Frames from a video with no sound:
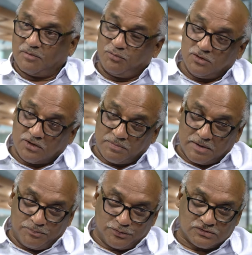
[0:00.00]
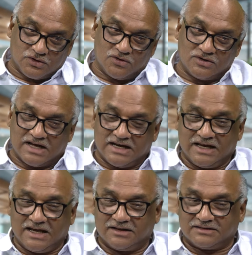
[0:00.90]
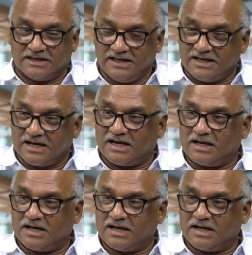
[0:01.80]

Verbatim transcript: డబ్బులు కూడా పాపం పుచ్చుకోకుండానే తెలియక